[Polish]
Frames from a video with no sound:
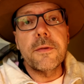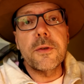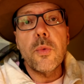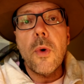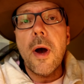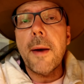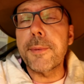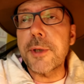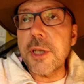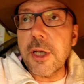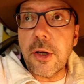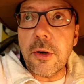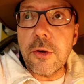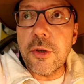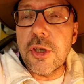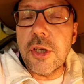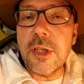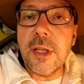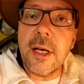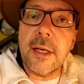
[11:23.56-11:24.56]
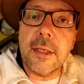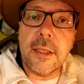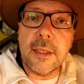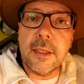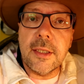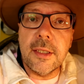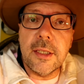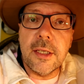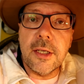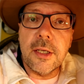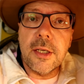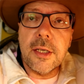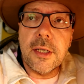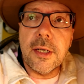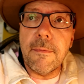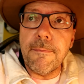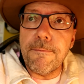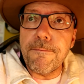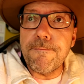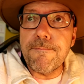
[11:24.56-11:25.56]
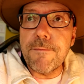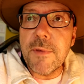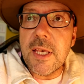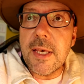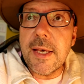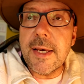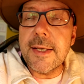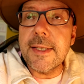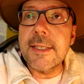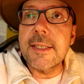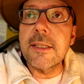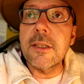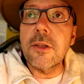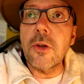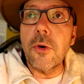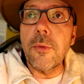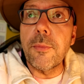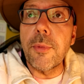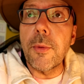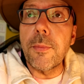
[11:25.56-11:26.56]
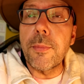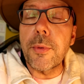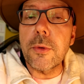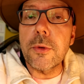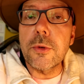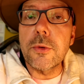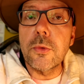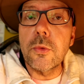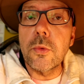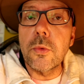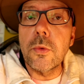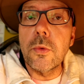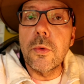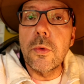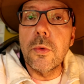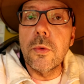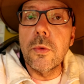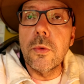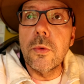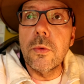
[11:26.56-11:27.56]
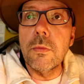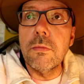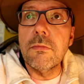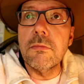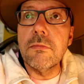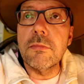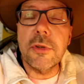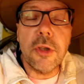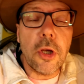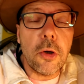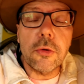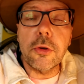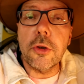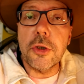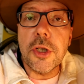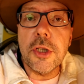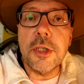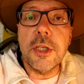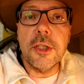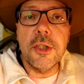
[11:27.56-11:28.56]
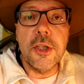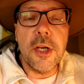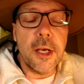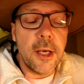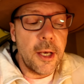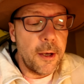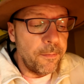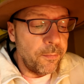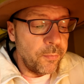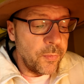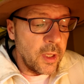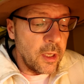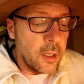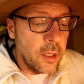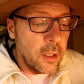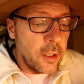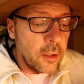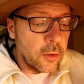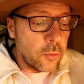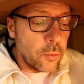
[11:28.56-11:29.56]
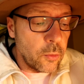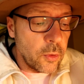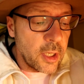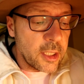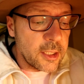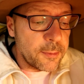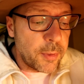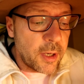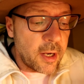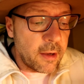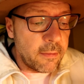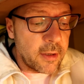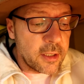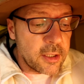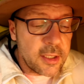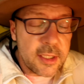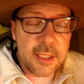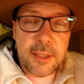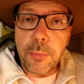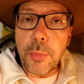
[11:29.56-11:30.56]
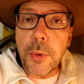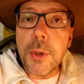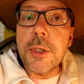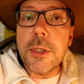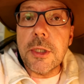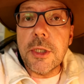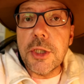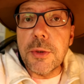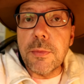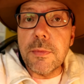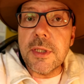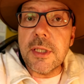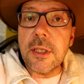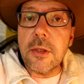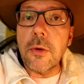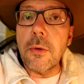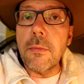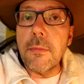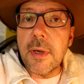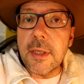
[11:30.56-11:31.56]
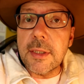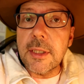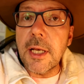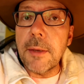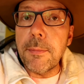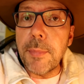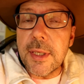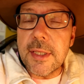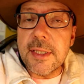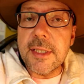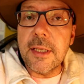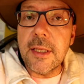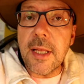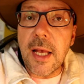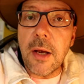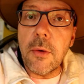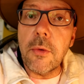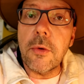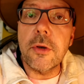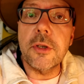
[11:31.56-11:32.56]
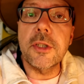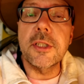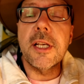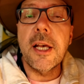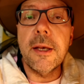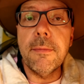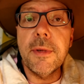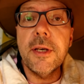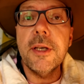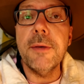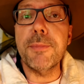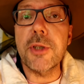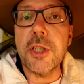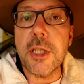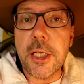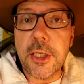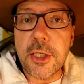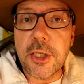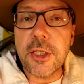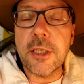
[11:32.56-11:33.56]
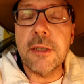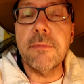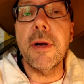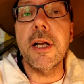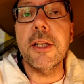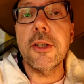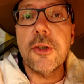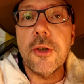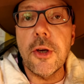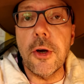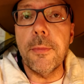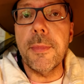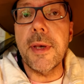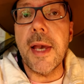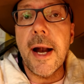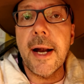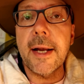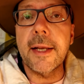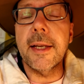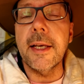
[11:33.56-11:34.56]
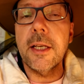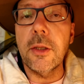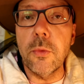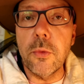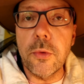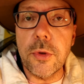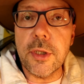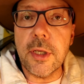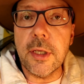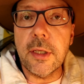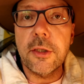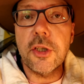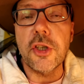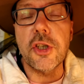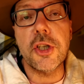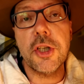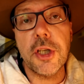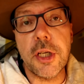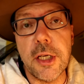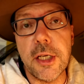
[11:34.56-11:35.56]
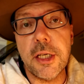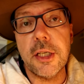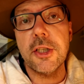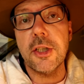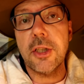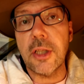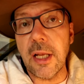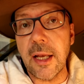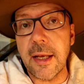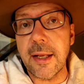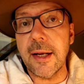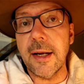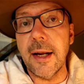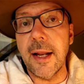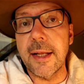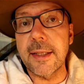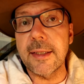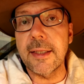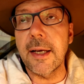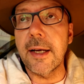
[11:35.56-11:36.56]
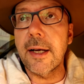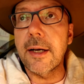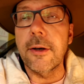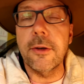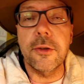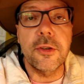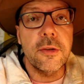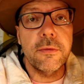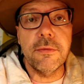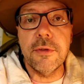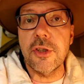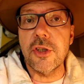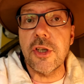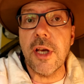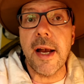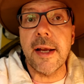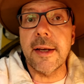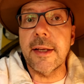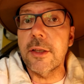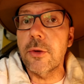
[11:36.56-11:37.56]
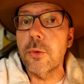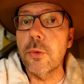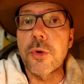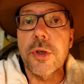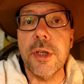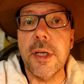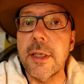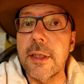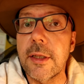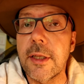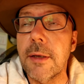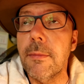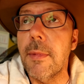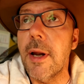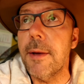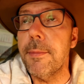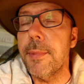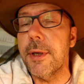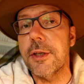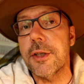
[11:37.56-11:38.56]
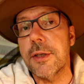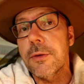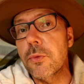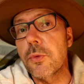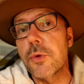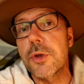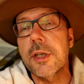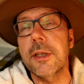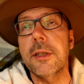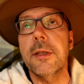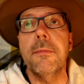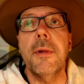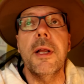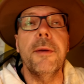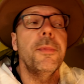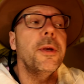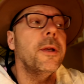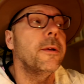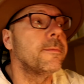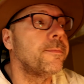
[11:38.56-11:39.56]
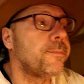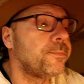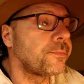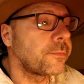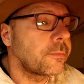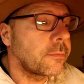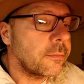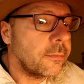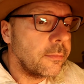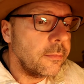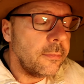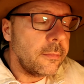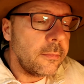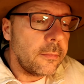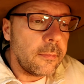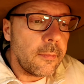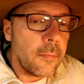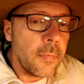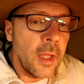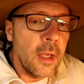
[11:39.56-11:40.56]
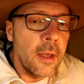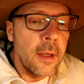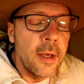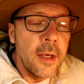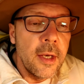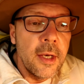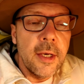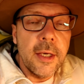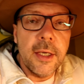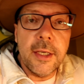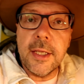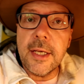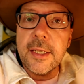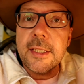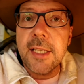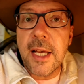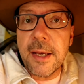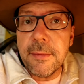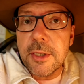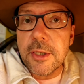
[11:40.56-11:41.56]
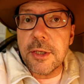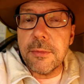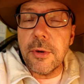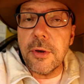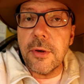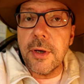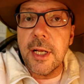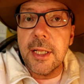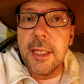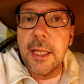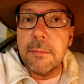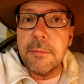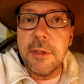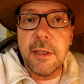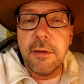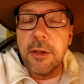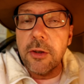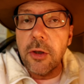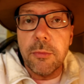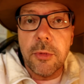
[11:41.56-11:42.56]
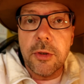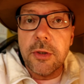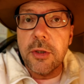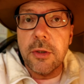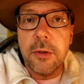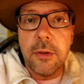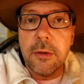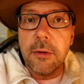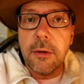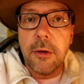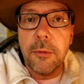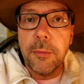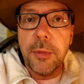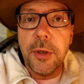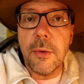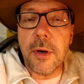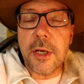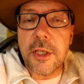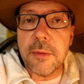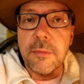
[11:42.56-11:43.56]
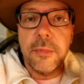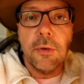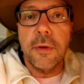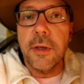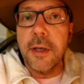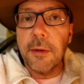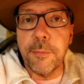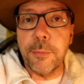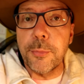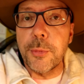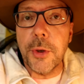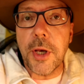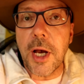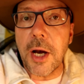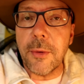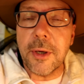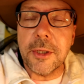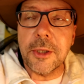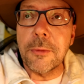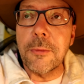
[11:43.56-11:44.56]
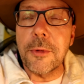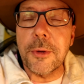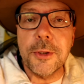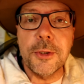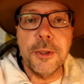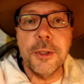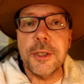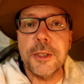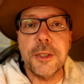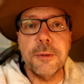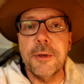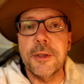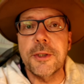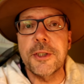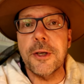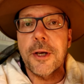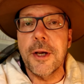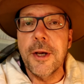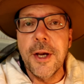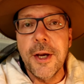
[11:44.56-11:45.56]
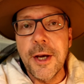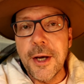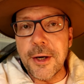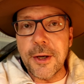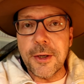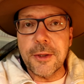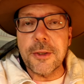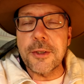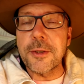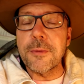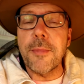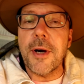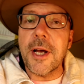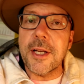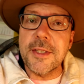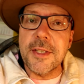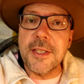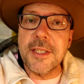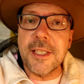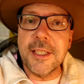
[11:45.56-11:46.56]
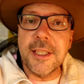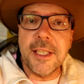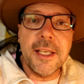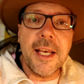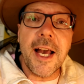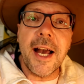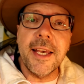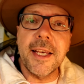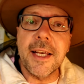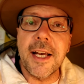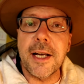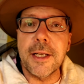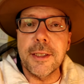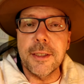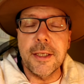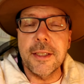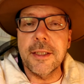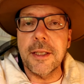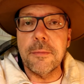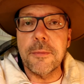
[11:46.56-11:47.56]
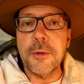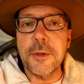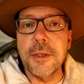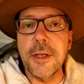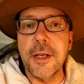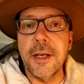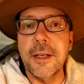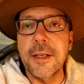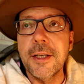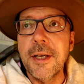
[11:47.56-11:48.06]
W słabszych rodzinach takich y, jest to po prostu, mm, to, to się nie dzieje. Druga sprawa, że zapłaciliśmy za tą matkę 500 euro. Chcemy przetrzymać ją jak najdłużej. 3-4 lata, oczywiście jak najdłużej, tym lepiej. Czym dłużej, tym lepiej. I nie chcemy, żeby ona tam nie wiadomo co robiła, żeby ona bujała tą rodzinę, żeby się... E, to są bardzo cenne jajka, nie? Tam można...